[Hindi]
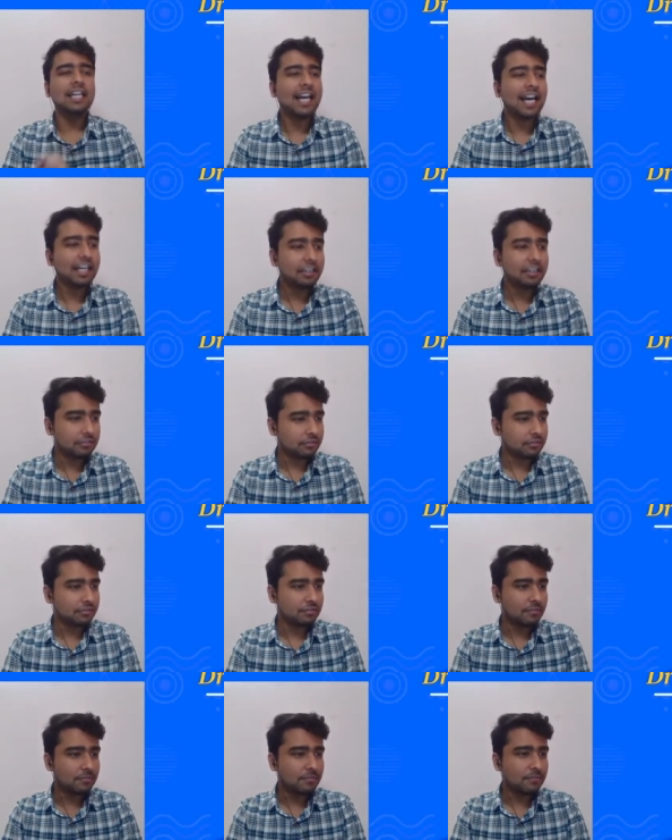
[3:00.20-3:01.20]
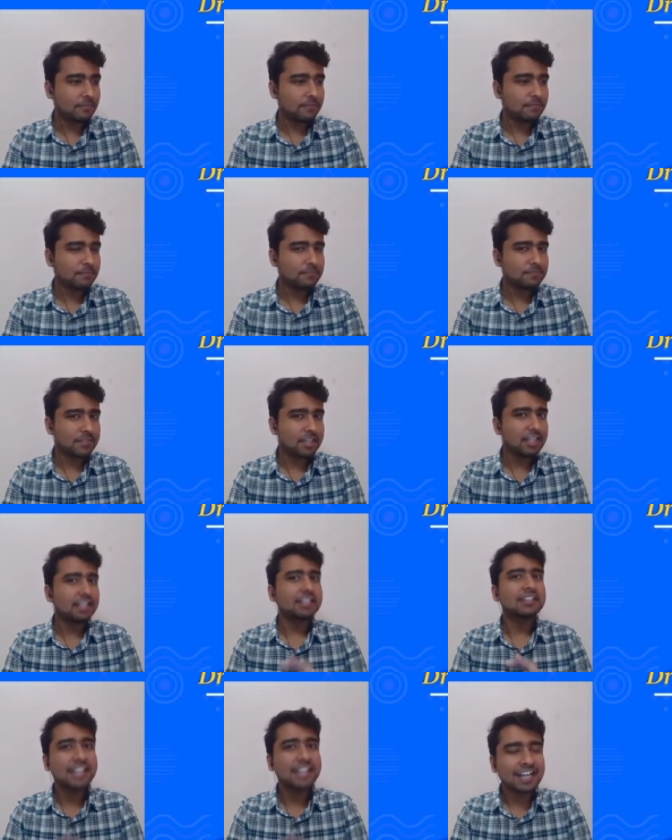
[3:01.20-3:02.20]
लाइव
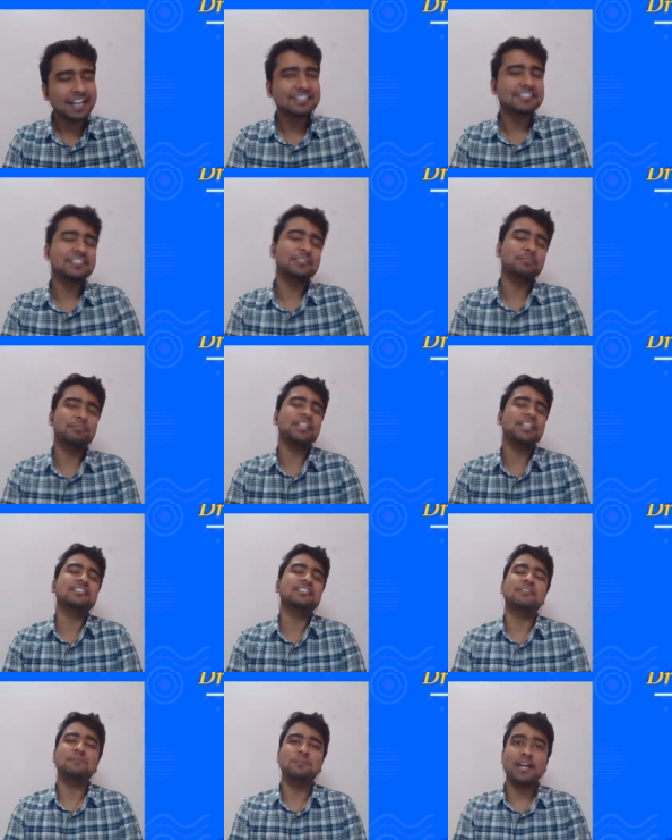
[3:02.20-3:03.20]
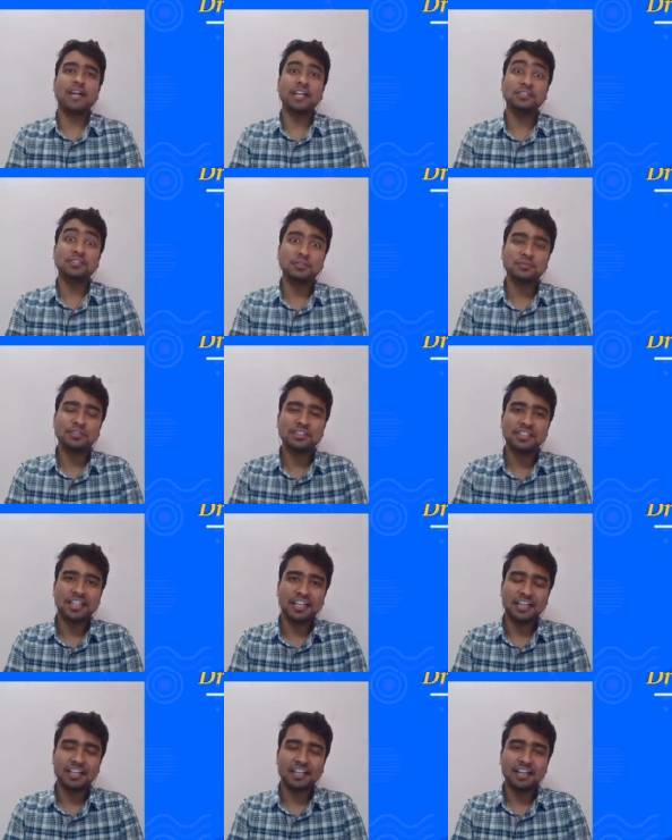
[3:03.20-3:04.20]
दैट्स द बिग सरप्राइज ऑफ द
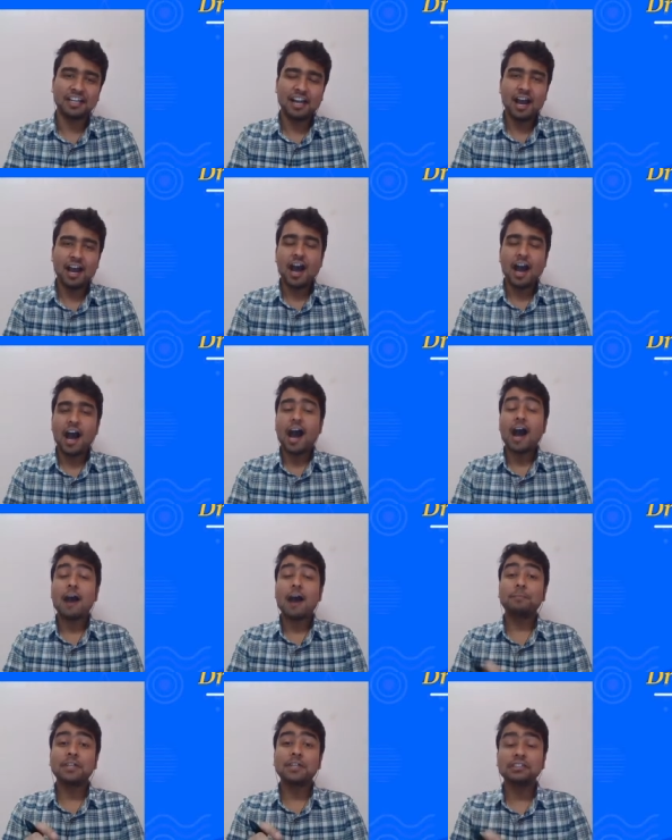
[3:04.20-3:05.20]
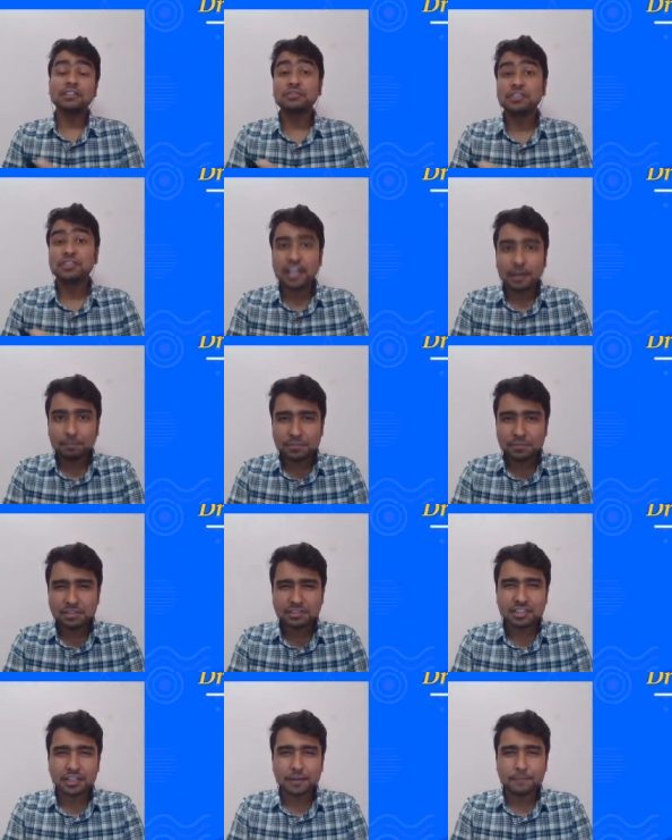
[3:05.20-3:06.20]
डे आपके जो
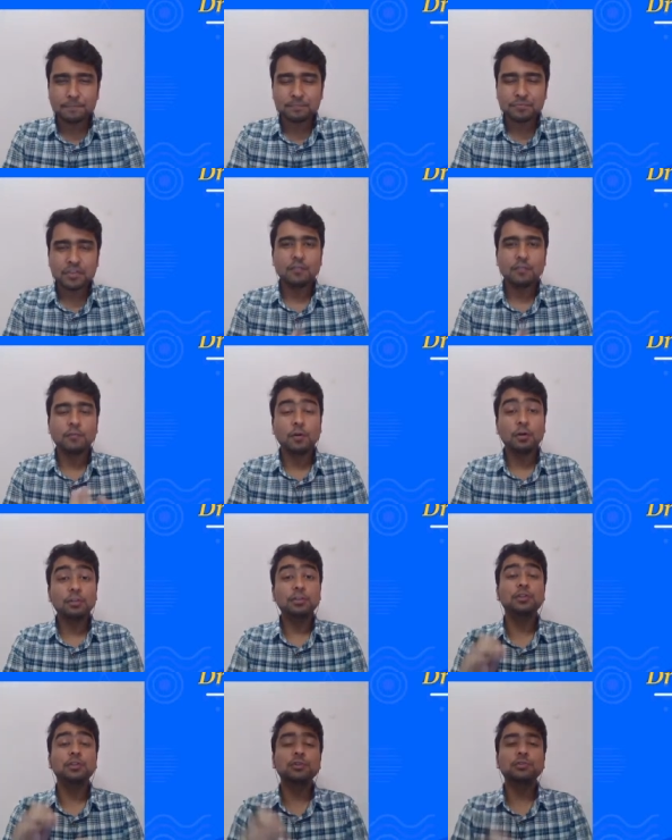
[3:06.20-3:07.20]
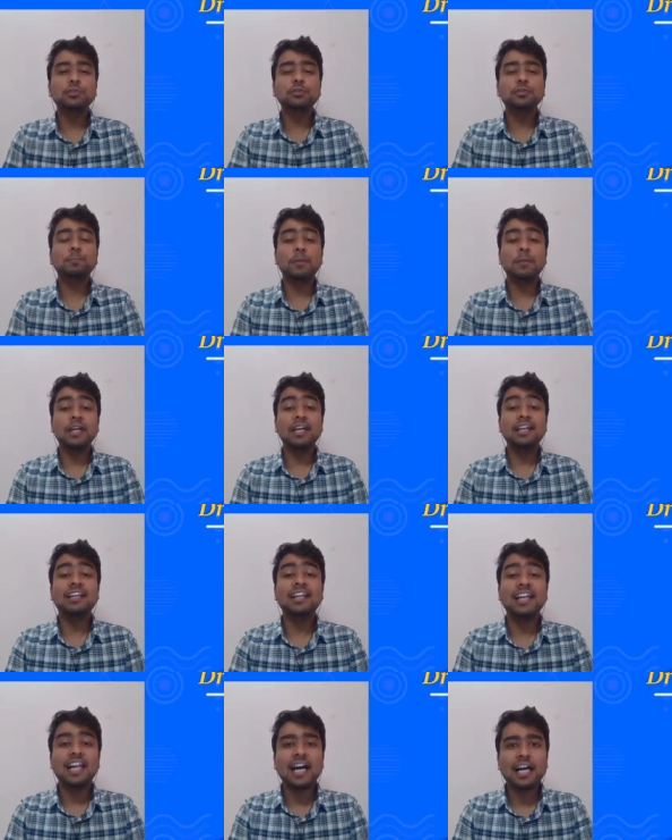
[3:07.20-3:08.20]
चैप्टर्स हैं वो यूट्यूब पे
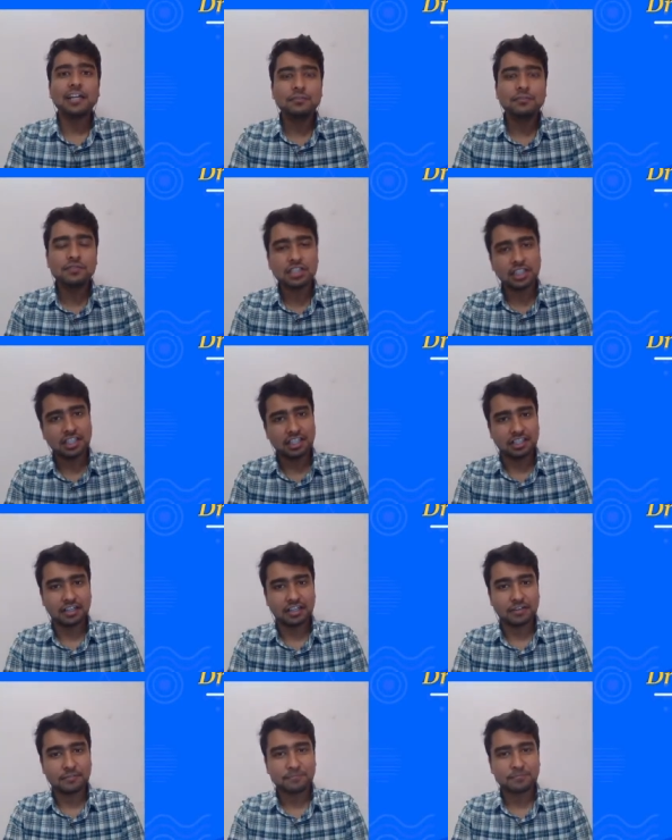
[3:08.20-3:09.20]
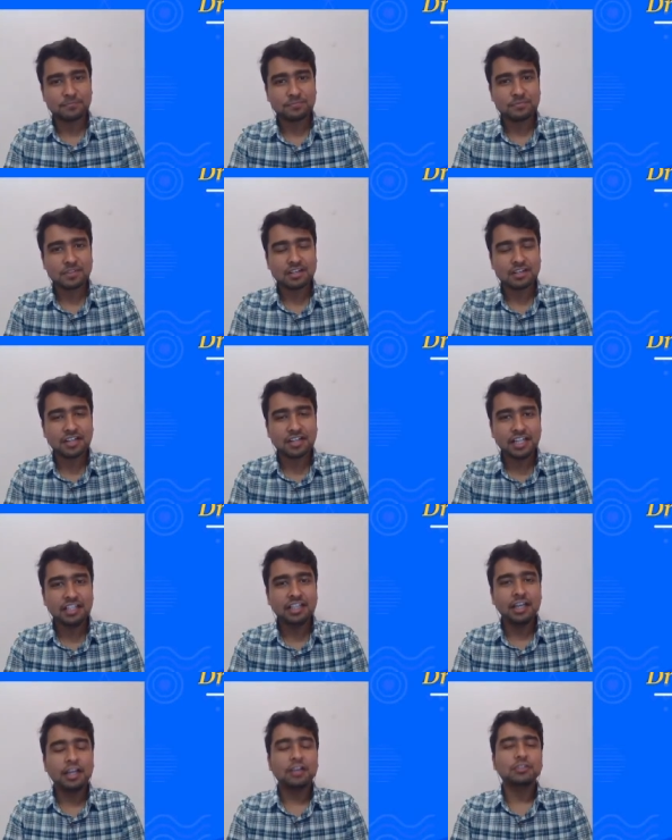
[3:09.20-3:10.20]
लाइव चलेंगे
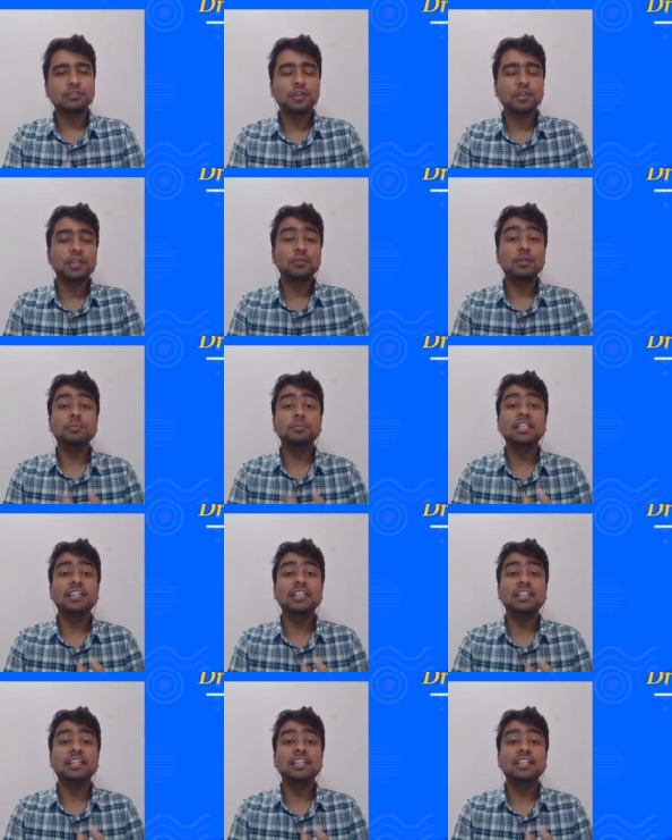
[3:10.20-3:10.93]
राइट सो इट विल बी